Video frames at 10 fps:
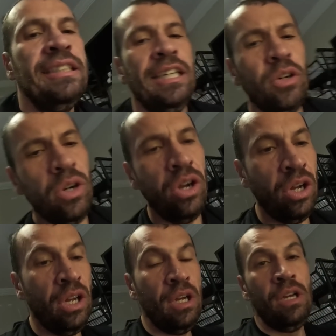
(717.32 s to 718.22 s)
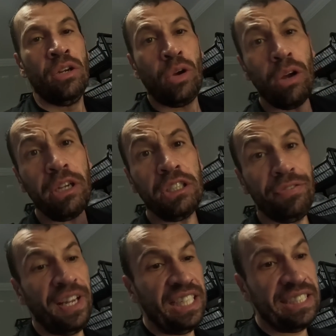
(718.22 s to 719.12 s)
Então, qual que é o
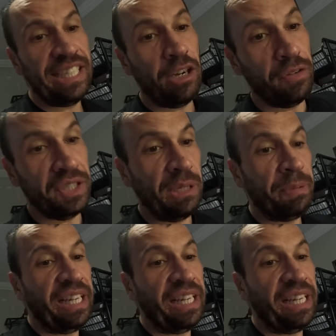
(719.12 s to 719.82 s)
diferencial de você